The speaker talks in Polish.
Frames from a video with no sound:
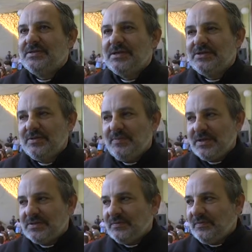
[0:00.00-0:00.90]
z naszych
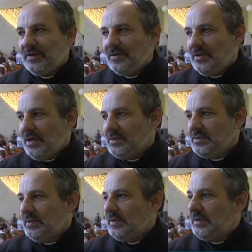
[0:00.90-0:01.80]
placówek
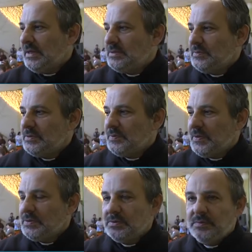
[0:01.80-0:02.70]
organizuje to na swój
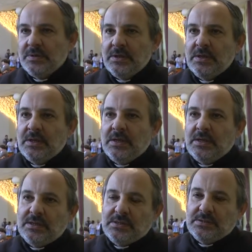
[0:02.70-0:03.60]
sposób.
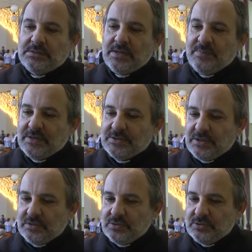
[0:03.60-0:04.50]
E,
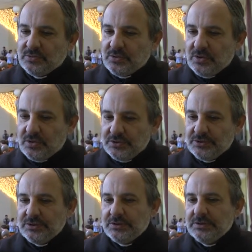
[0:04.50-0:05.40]
zaprasza dość dużo
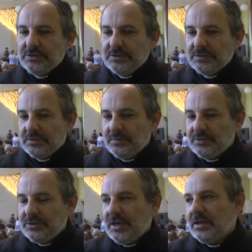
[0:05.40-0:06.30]
gości, e,
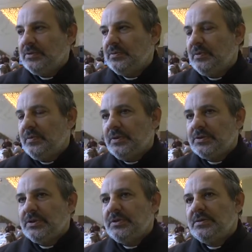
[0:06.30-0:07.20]
przyjaciół,
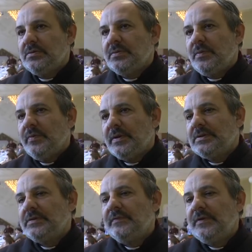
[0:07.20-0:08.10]
dobroczyńców,
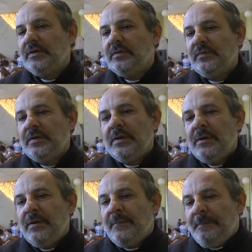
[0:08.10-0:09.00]
współpracowników
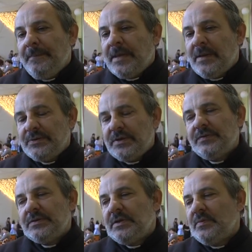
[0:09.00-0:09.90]
na
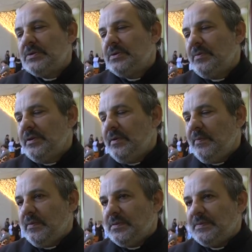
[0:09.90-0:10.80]
przede wszystkim osoby
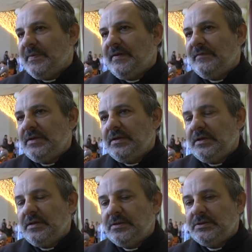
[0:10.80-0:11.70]
niepełnosprawne i
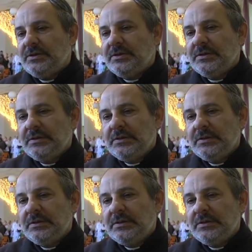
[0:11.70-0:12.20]
ich rodziny.